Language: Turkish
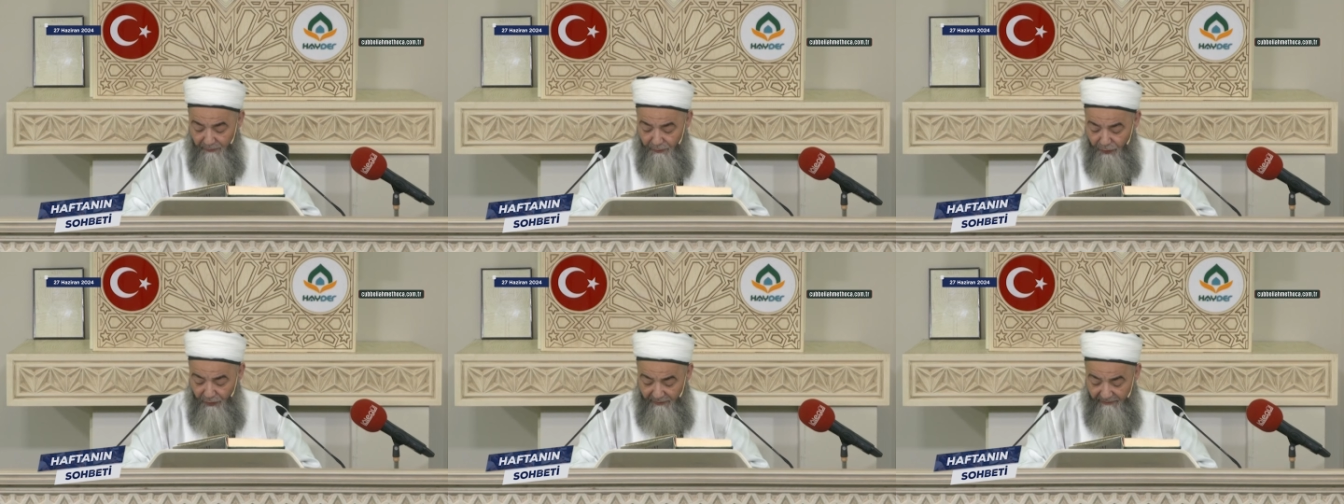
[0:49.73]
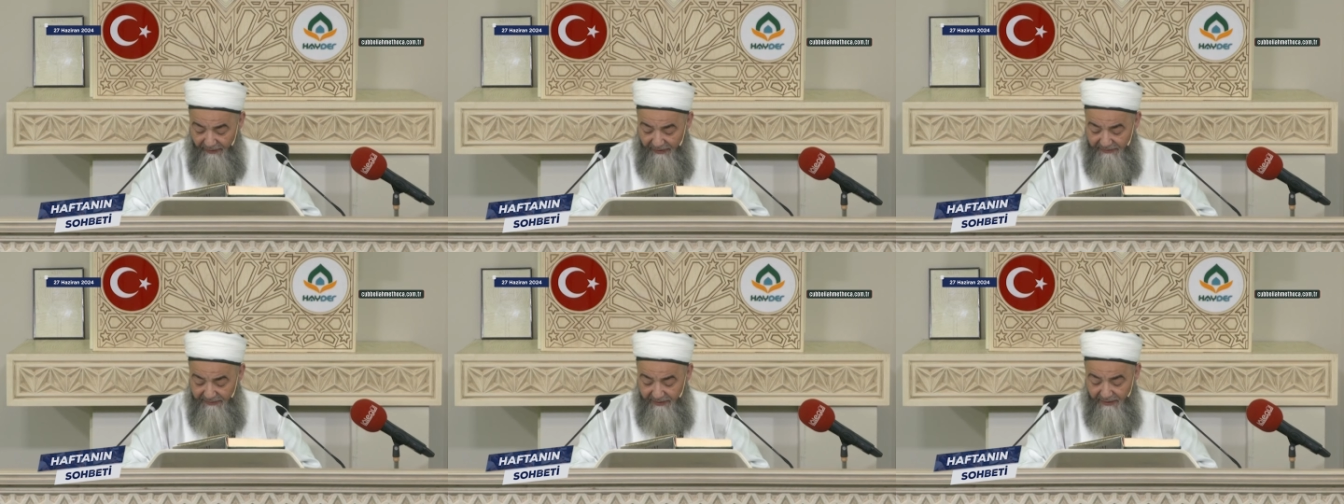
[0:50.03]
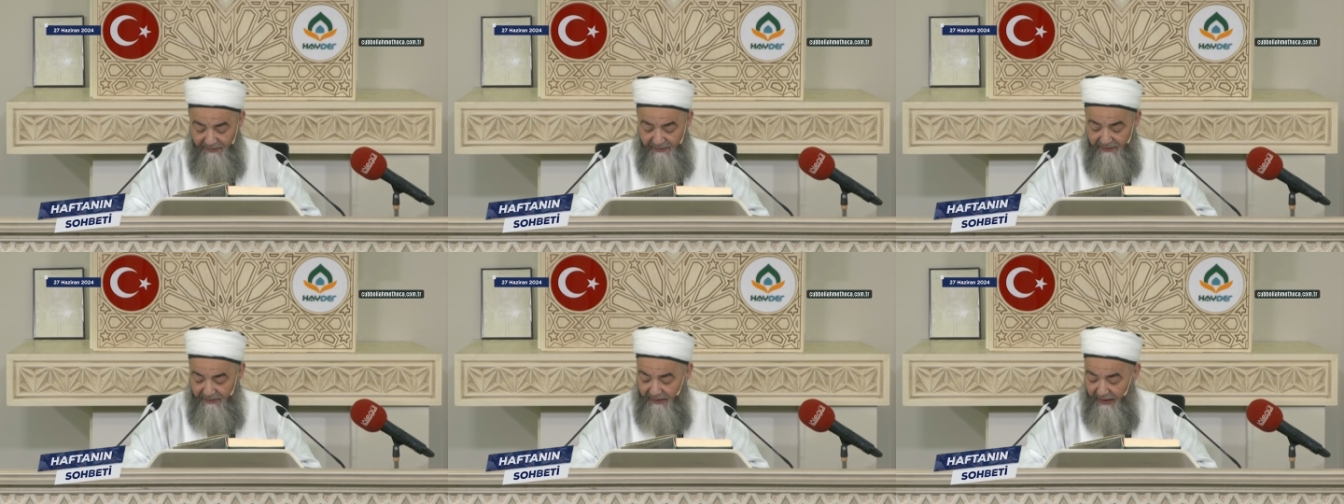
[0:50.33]
Bu
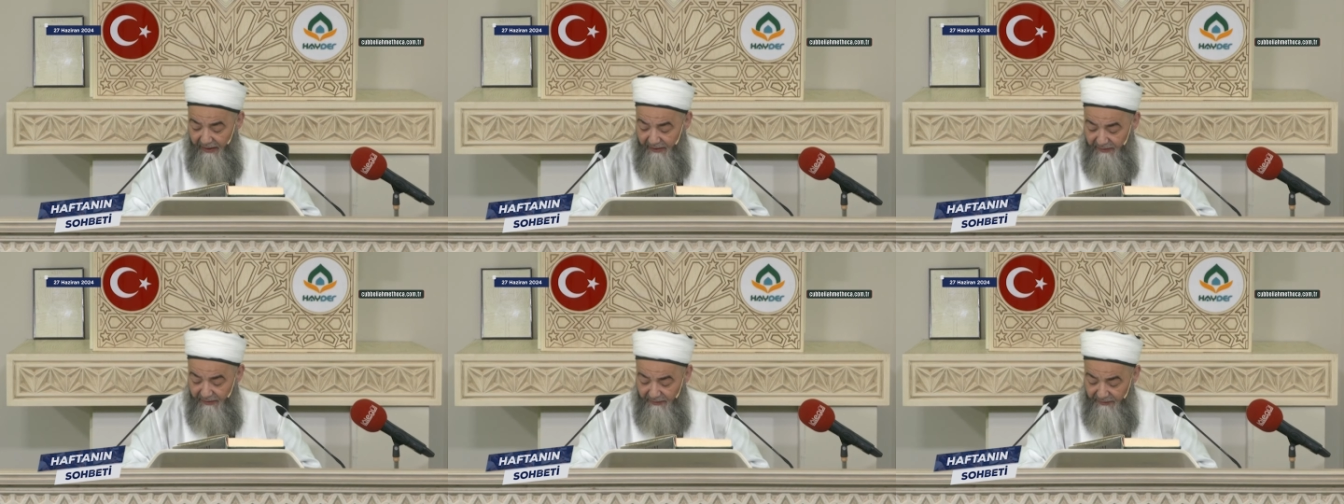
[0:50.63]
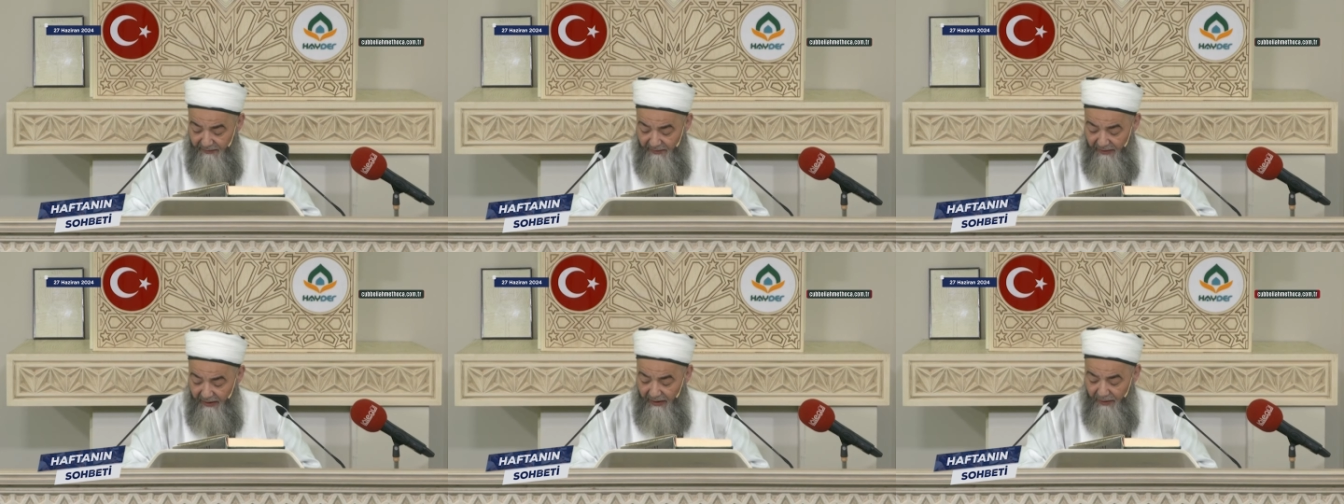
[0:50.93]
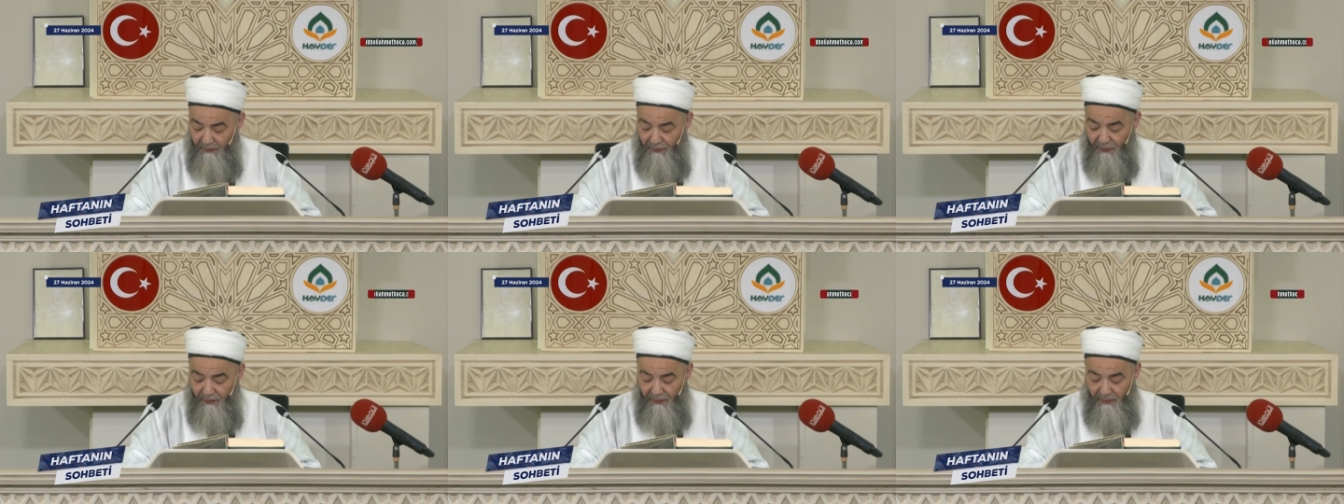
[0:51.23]
rivayetler
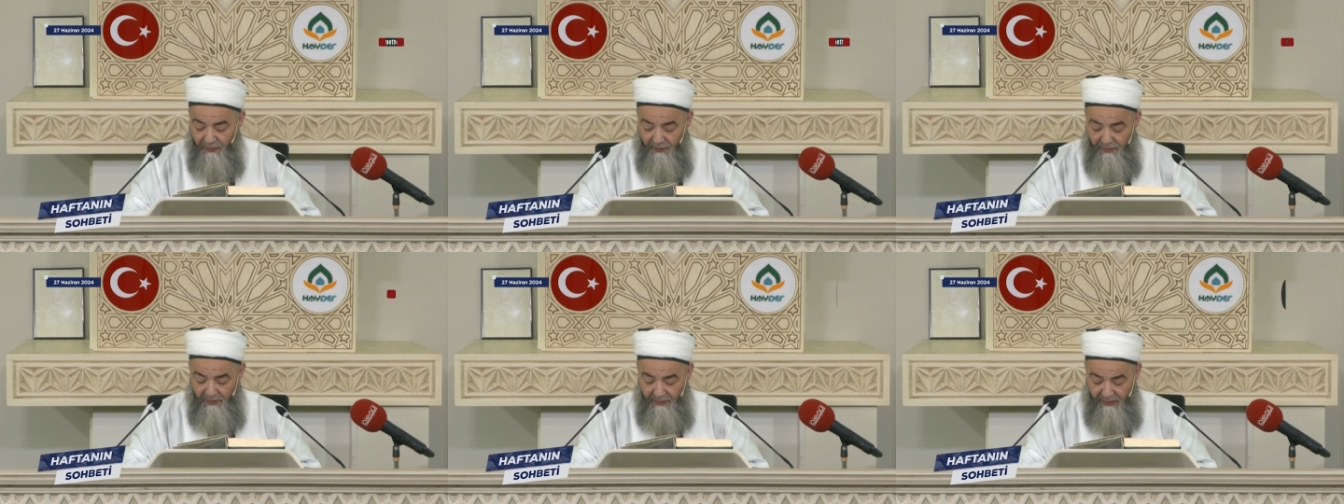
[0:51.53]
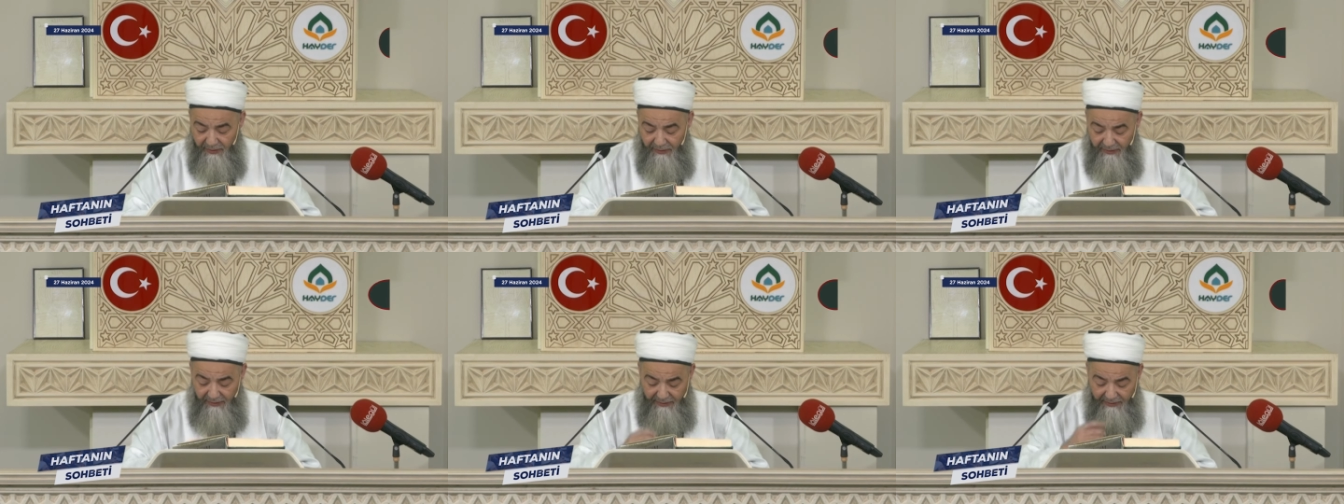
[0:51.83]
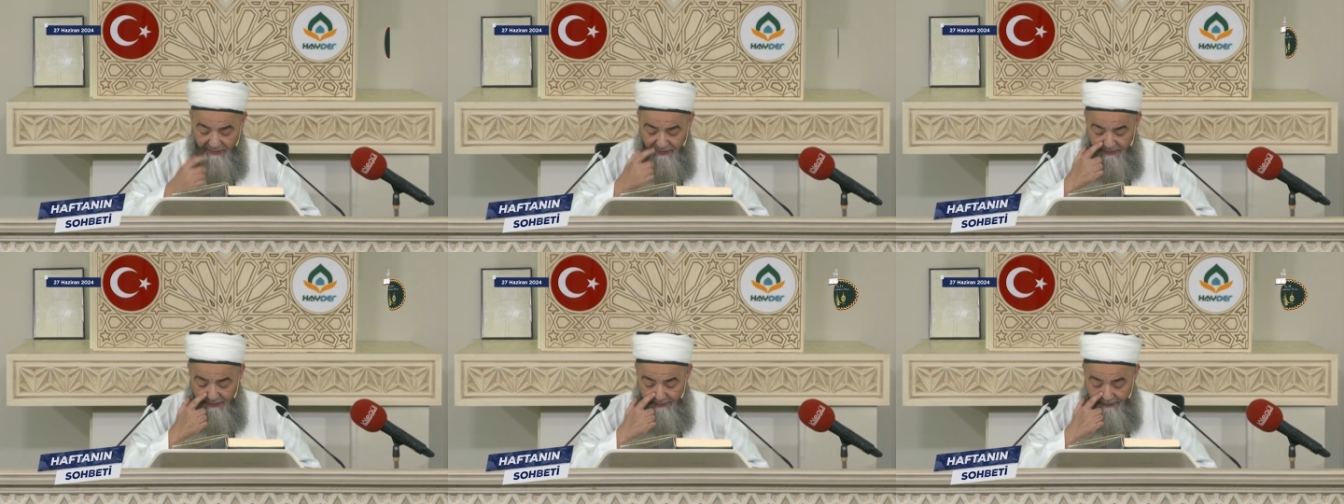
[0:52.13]
la'anallahu
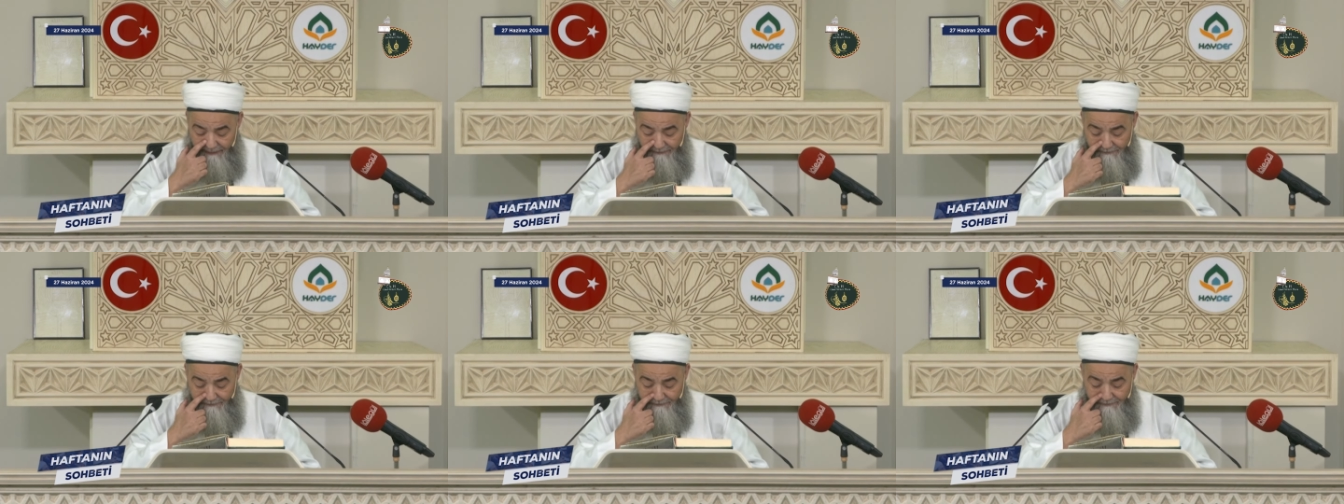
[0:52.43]
e,